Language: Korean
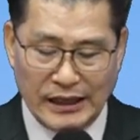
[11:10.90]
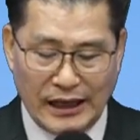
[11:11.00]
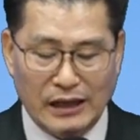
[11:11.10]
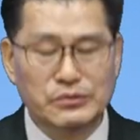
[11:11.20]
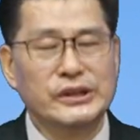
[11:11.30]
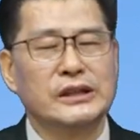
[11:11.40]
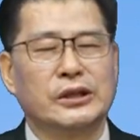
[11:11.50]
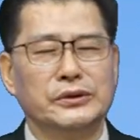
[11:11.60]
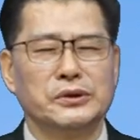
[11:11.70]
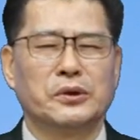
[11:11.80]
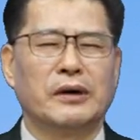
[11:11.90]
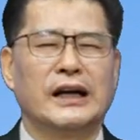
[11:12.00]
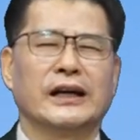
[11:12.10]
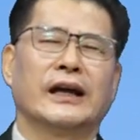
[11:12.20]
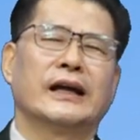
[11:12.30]
아무리
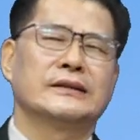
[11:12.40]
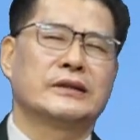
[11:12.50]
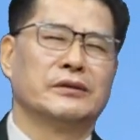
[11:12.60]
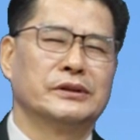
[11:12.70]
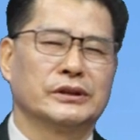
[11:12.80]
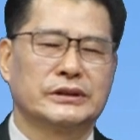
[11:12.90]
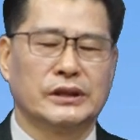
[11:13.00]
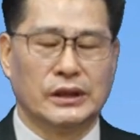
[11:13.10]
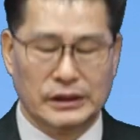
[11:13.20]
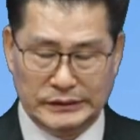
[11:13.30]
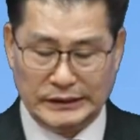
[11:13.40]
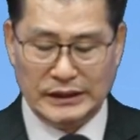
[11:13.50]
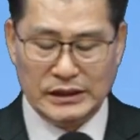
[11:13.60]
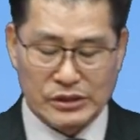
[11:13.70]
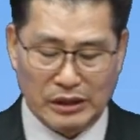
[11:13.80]
견고하게 세워져서
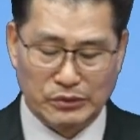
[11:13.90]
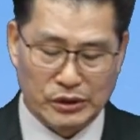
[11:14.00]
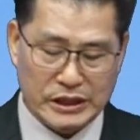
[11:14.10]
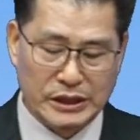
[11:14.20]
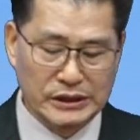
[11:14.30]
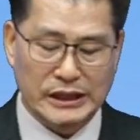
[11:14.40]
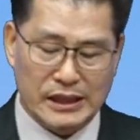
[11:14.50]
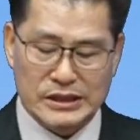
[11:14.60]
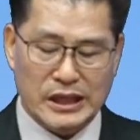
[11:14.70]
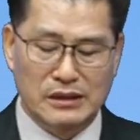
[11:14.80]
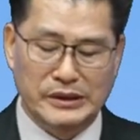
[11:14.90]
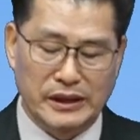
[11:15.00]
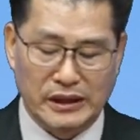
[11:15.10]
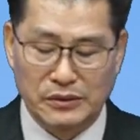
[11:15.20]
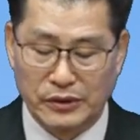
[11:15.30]
참으로 승리하는 삶이
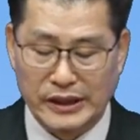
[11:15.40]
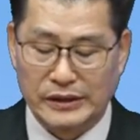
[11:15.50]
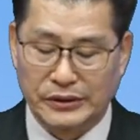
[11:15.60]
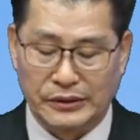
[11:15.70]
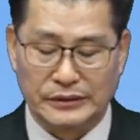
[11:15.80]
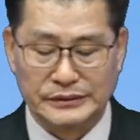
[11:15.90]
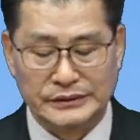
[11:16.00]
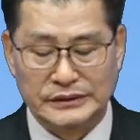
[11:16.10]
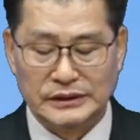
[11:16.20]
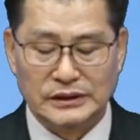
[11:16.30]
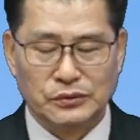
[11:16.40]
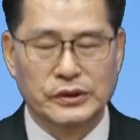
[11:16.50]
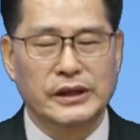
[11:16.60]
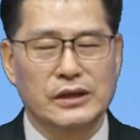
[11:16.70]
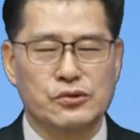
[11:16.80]
되기를 원해도
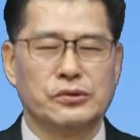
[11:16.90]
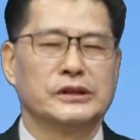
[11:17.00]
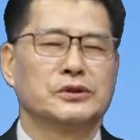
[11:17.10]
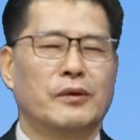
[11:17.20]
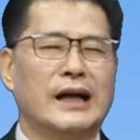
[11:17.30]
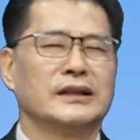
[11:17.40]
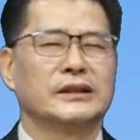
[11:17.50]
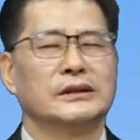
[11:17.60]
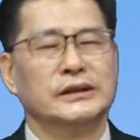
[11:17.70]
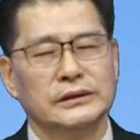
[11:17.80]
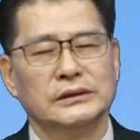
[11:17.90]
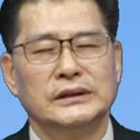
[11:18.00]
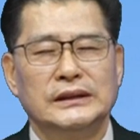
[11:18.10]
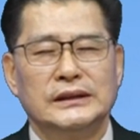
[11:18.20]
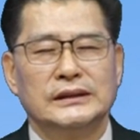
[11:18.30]
우리에게 주어진 환경은
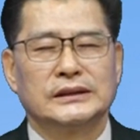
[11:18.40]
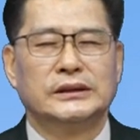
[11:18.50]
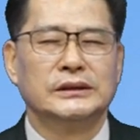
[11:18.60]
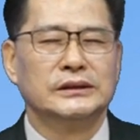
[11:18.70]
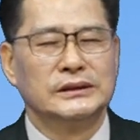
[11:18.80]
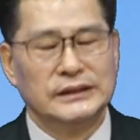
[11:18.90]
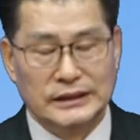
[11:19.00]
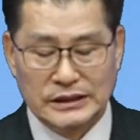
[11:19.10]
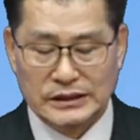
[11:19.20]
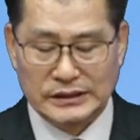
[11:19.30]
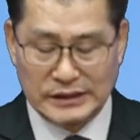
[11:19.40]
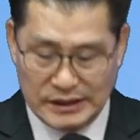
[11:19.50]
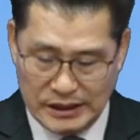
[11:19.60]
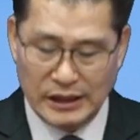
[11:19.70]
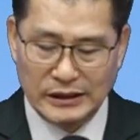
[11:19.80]
그
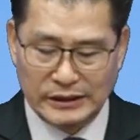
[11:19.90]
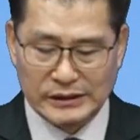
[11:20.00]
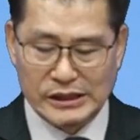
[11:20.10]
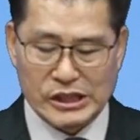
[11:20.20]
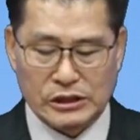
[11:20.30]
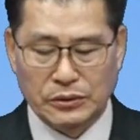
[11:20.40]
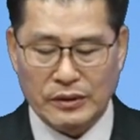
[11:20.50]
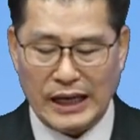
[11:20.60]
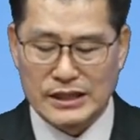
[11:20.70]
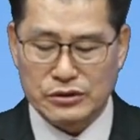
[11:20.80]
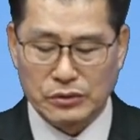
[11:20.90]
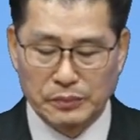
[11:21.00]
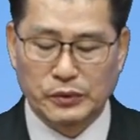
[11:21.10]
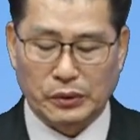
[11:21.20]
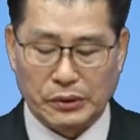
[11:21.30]
일들을 지속할 수
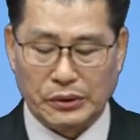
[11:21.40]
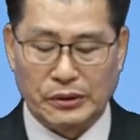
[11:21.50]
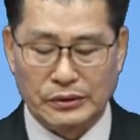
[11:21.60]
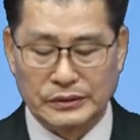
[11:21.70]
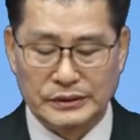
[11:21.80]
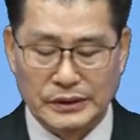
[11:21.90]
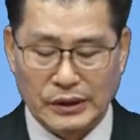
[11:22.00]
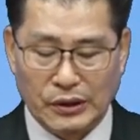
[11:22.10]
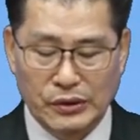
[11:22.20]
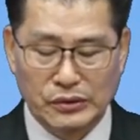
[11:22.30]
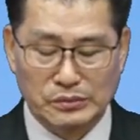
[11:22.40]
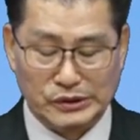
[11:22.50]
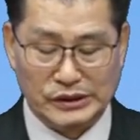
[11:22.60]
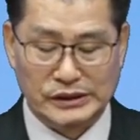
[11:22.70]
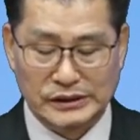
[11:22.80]
없도록
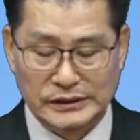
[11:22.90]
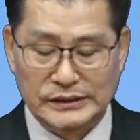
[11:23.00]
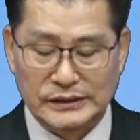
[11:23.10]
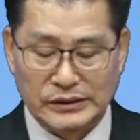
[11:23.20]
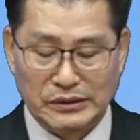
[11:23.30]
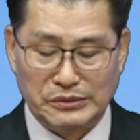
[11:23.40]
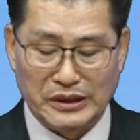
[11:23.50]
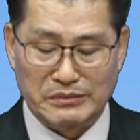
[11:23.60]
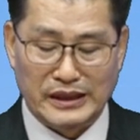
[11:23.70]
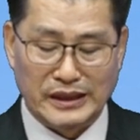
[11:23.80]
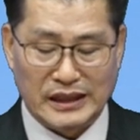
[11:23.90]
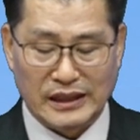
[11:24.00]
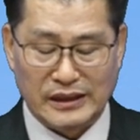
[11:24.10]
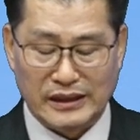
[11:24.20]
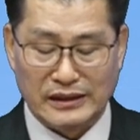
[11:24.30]
어려움을 너무나 많이
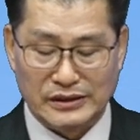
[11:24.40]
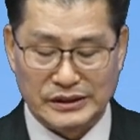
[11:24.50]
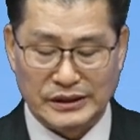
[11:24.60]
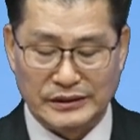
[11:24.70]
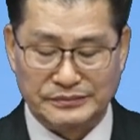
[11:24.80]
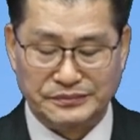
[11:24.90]
갖게 된 거죠.